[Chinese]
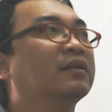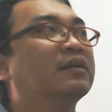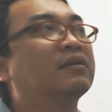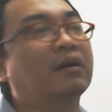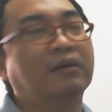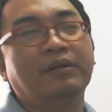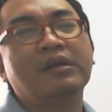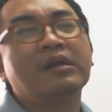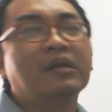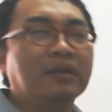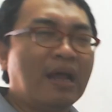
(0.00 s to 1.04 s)
啊。
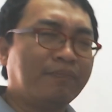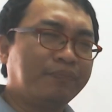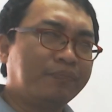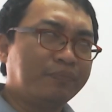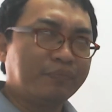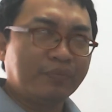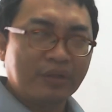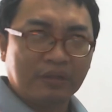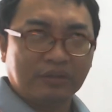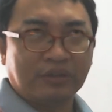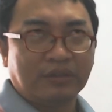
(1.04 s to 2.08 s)
那
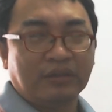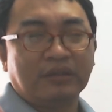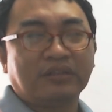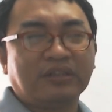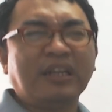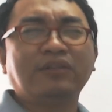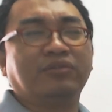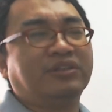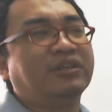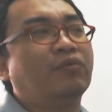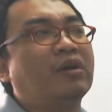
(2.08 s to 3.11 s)
这一种
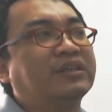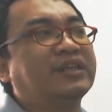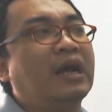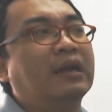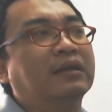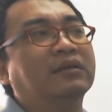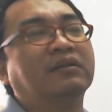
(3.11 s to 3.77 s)
情况下呢，